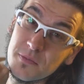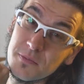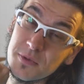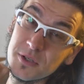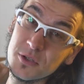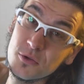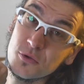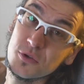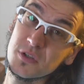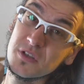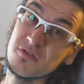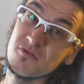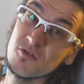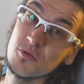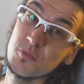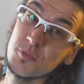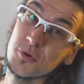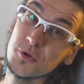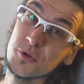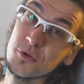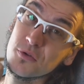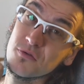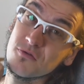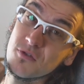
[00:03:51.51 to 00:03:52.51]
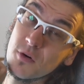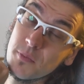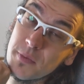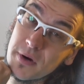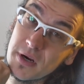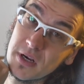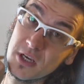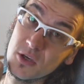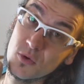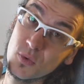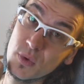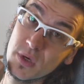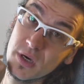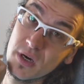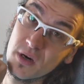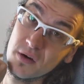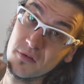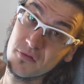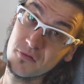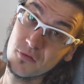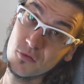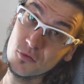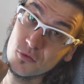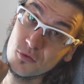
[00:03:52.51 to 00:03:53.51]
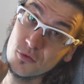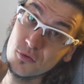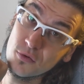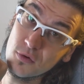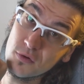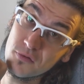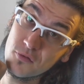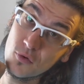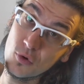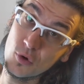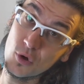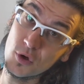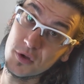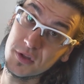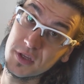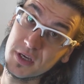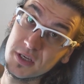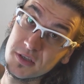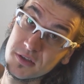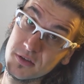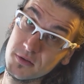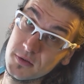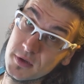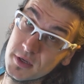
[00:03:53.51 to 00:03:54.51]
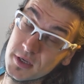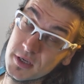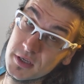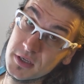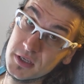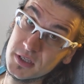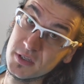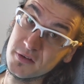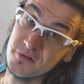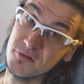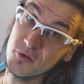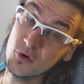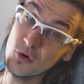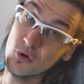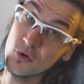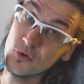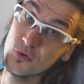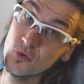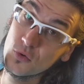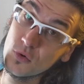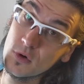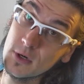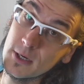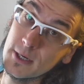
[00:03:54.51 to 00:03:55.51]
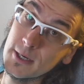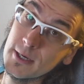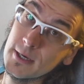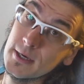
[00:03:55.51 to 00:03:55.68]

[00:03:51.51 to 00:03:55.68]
parce que si vos potes ne voient pas que la cuillère a fondu dans le fond de leur tasse et qu'ils affonnent le tout,